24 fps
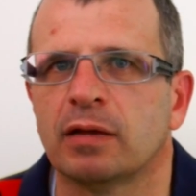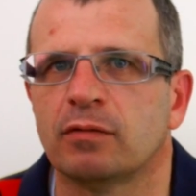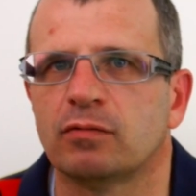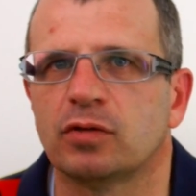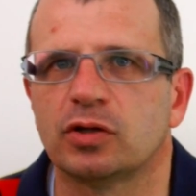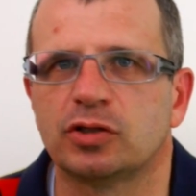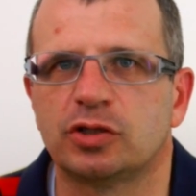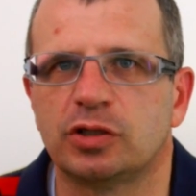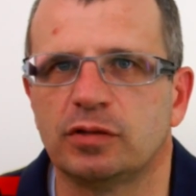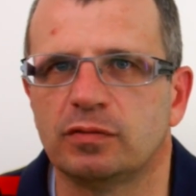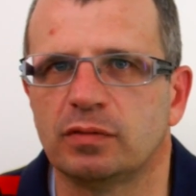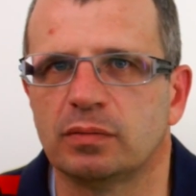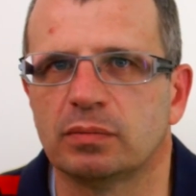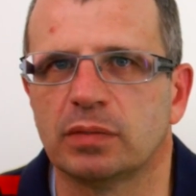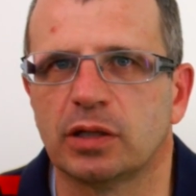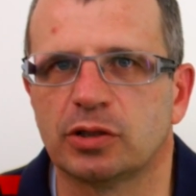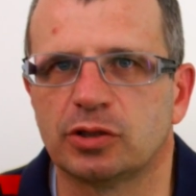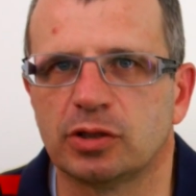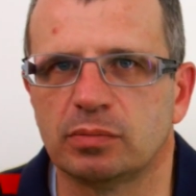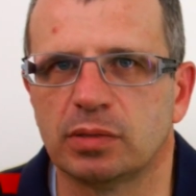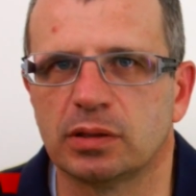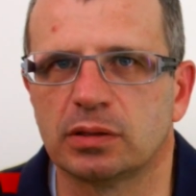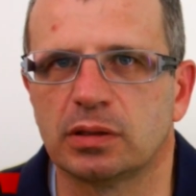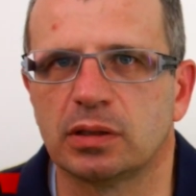właściwym dla
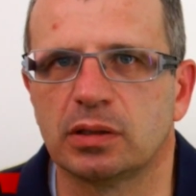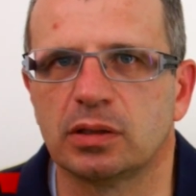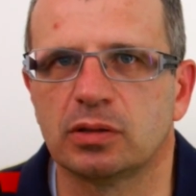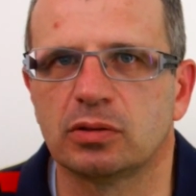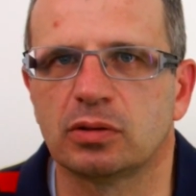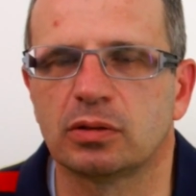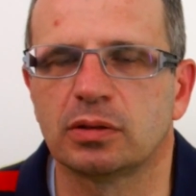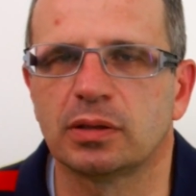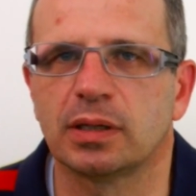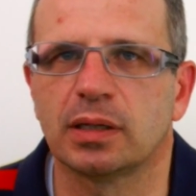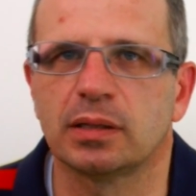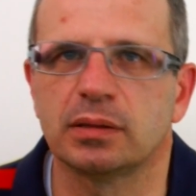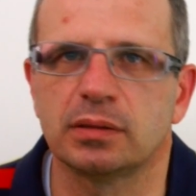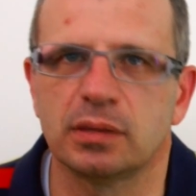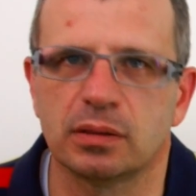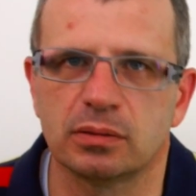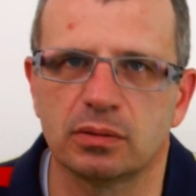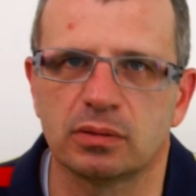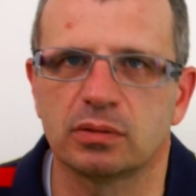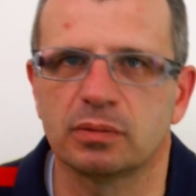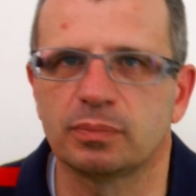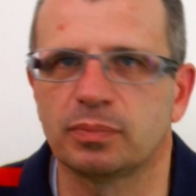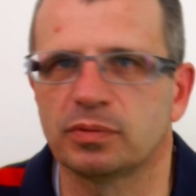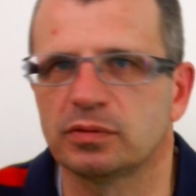Ciebie terytorialnie,
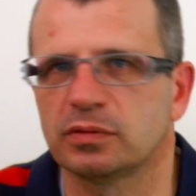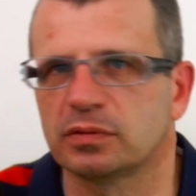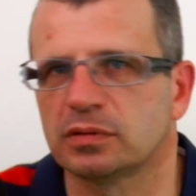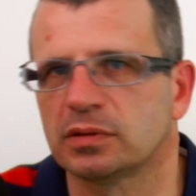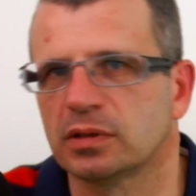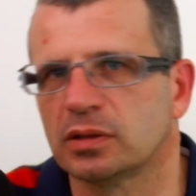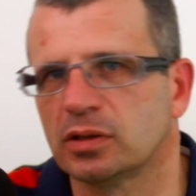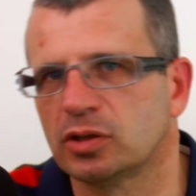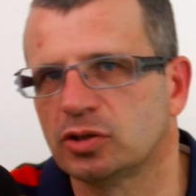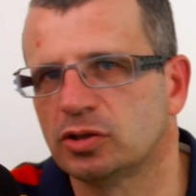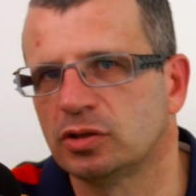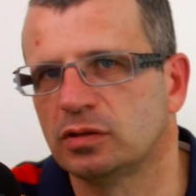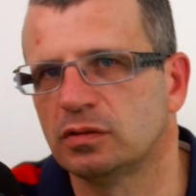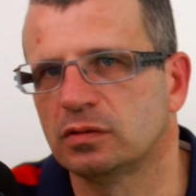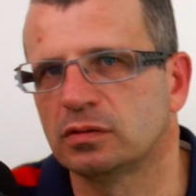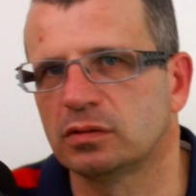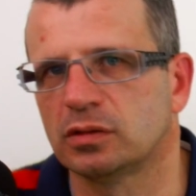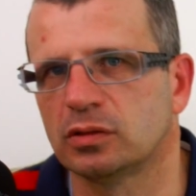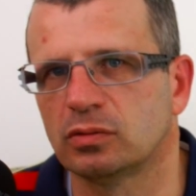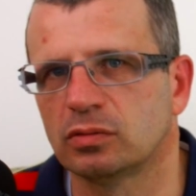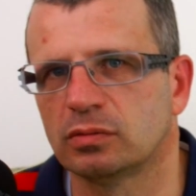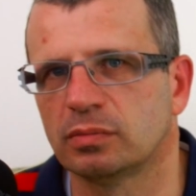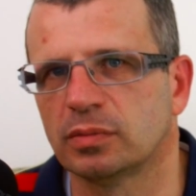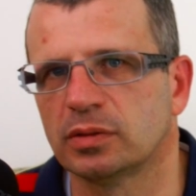no to pozostaje Ci
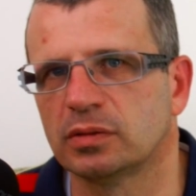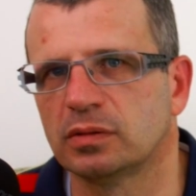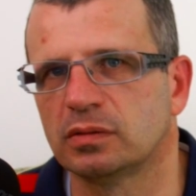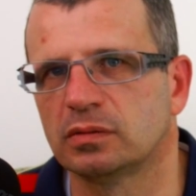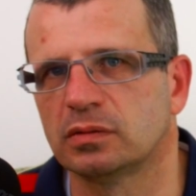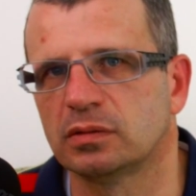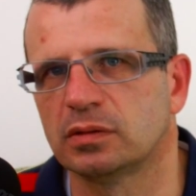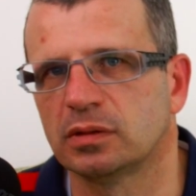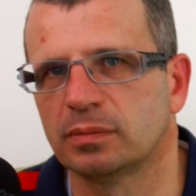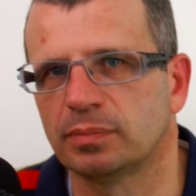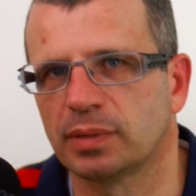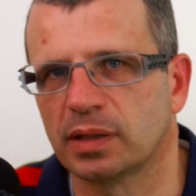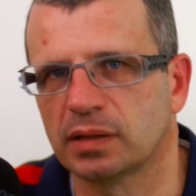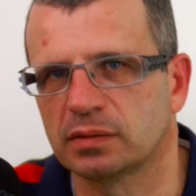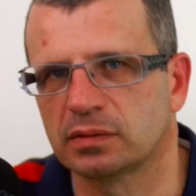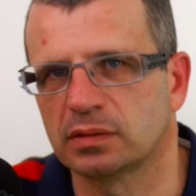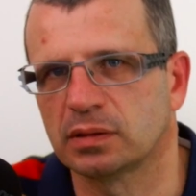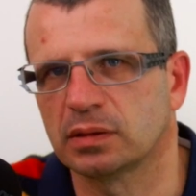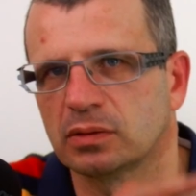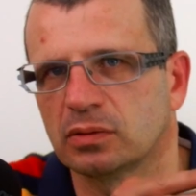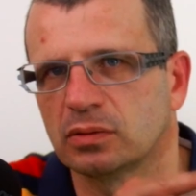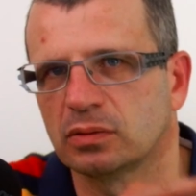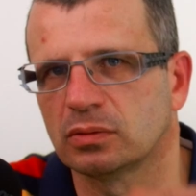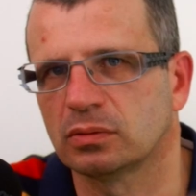Instytut Medycyny
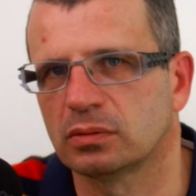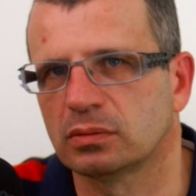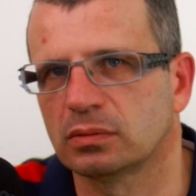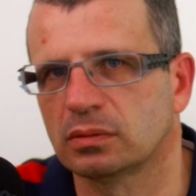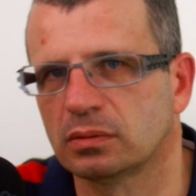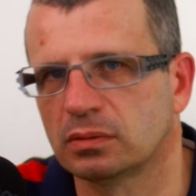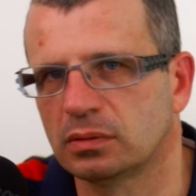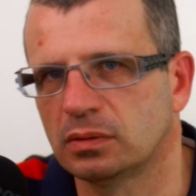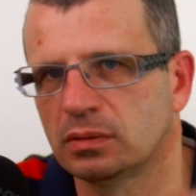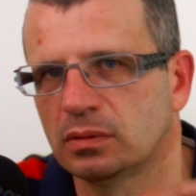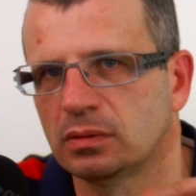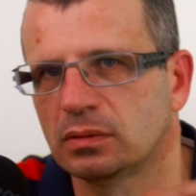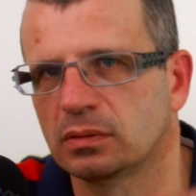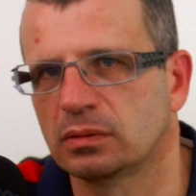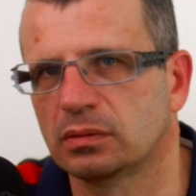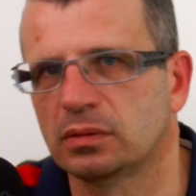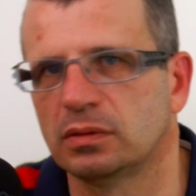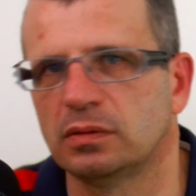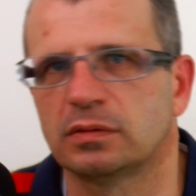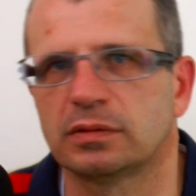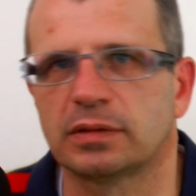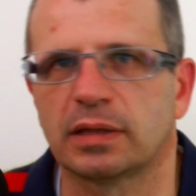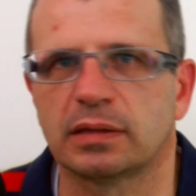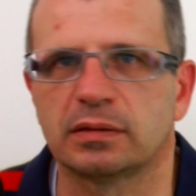Pracy jako y,
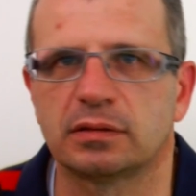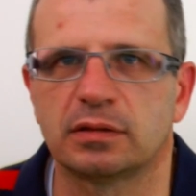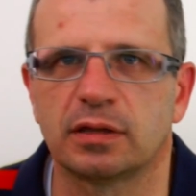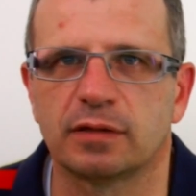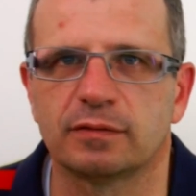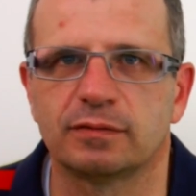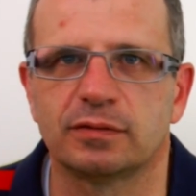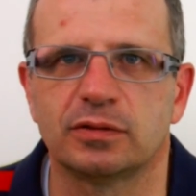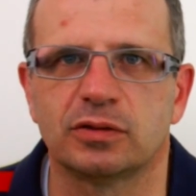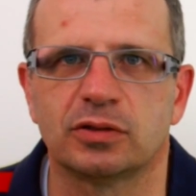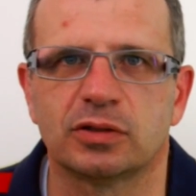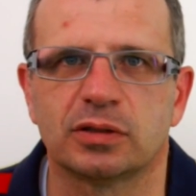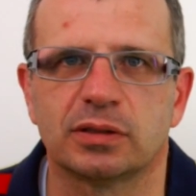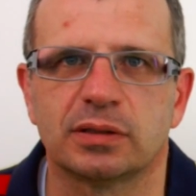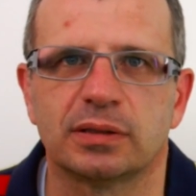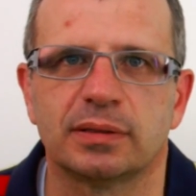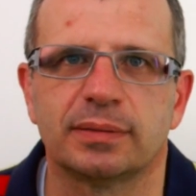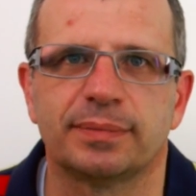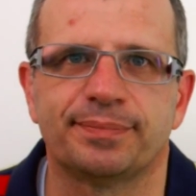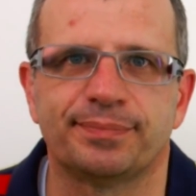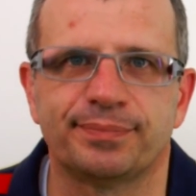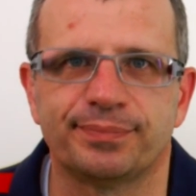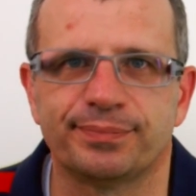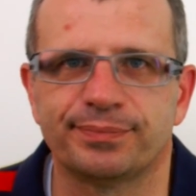instancja
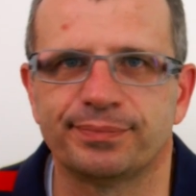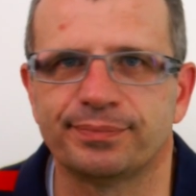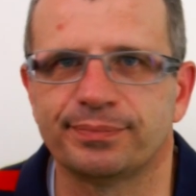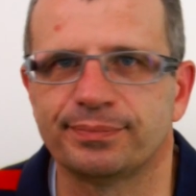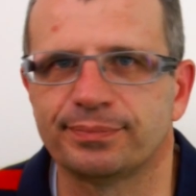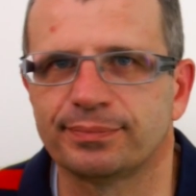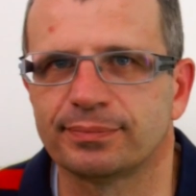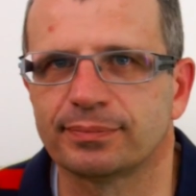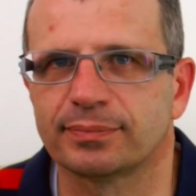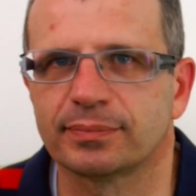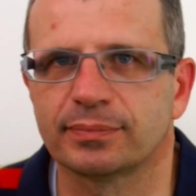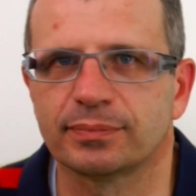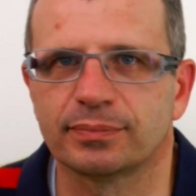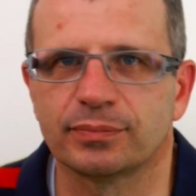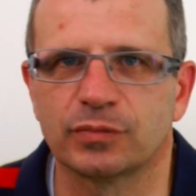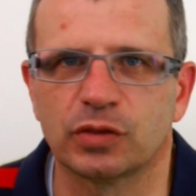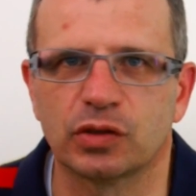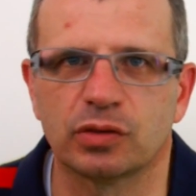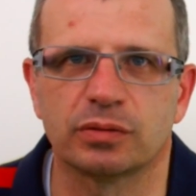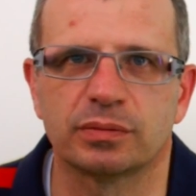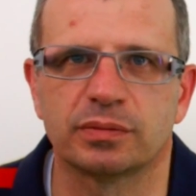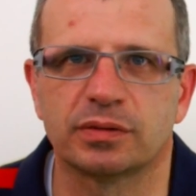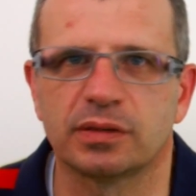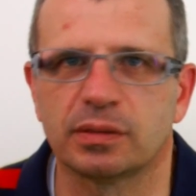wyżej.
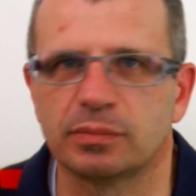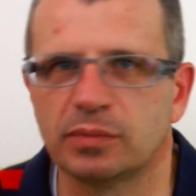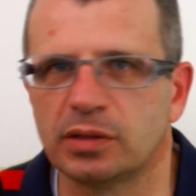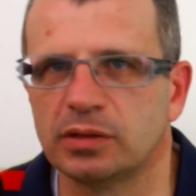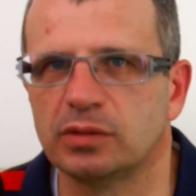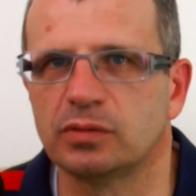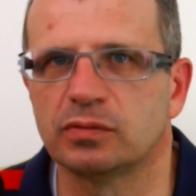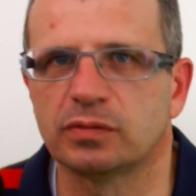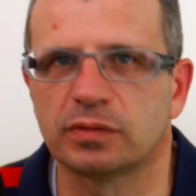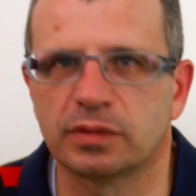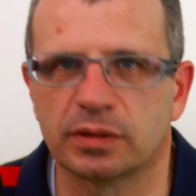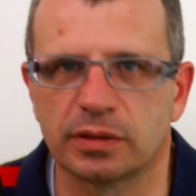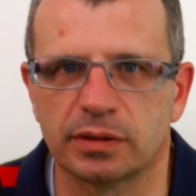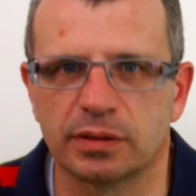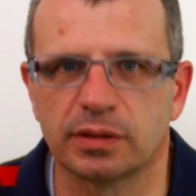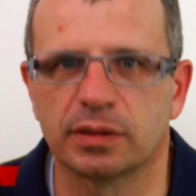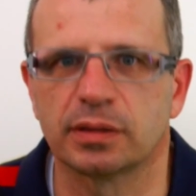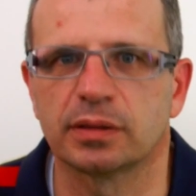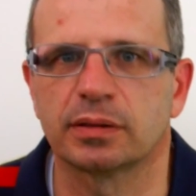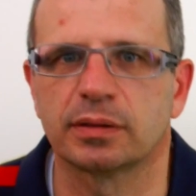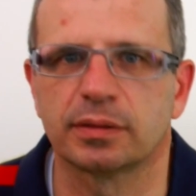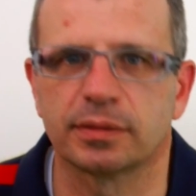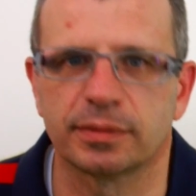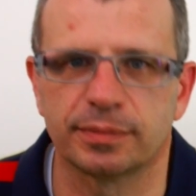No, zamienił
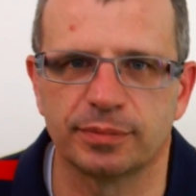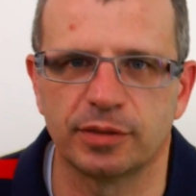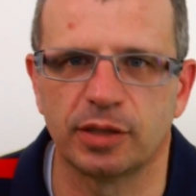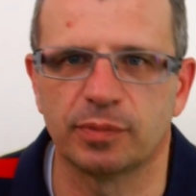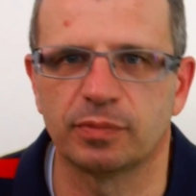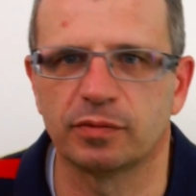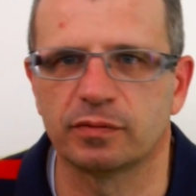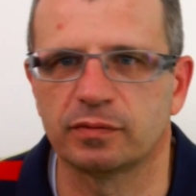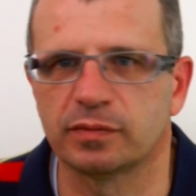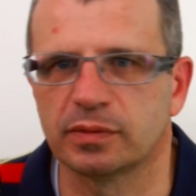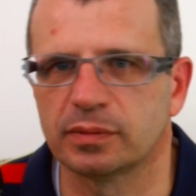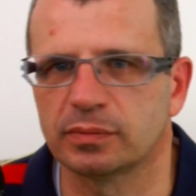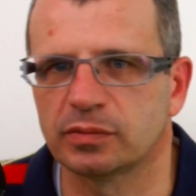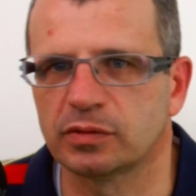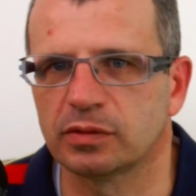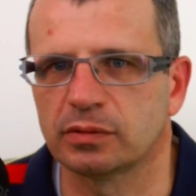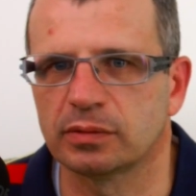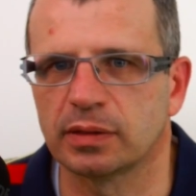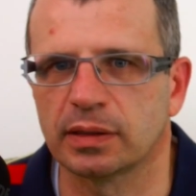stryjek, nie powiem co